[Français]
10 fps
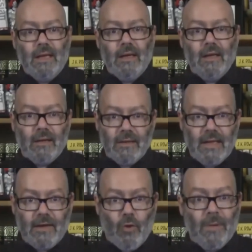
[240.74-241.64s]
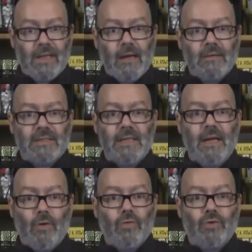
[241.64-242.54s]
euh, des, compétences et
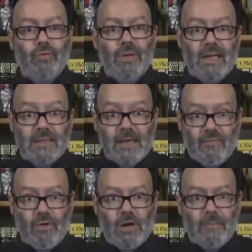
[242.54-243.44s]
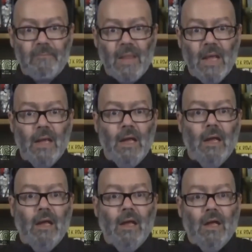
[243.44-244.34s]
des contenus et des savoirs.
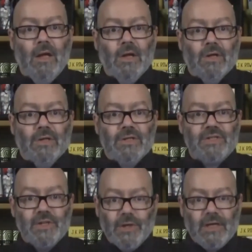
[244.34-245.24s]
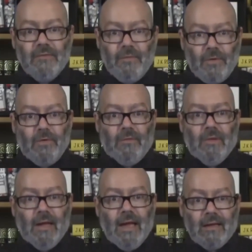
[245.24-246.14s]
Ce qui va
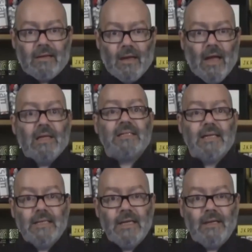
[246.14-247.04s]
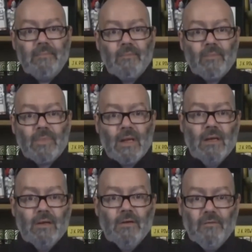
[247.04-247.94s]
être enseigné
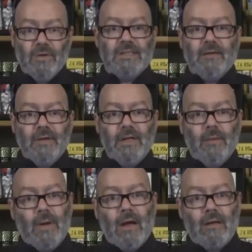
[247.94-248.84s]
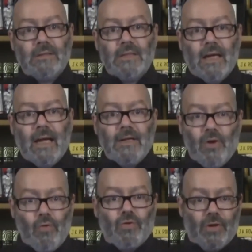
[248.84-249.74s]
va servir de base à
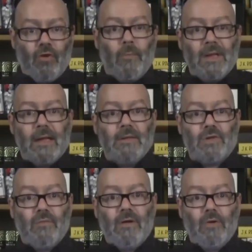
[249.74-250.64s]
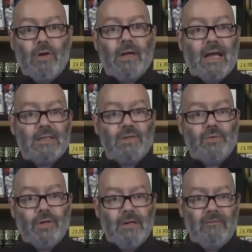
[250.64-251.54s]
d'autres compétences qu'on va avoir
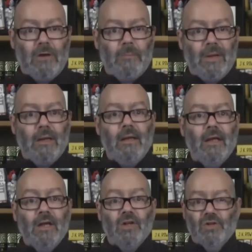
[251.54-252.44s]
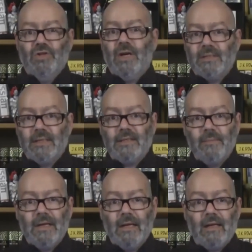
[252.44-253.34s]
l'occasion de développer durant cette
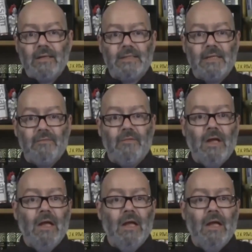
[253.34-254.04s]
semaine intensive.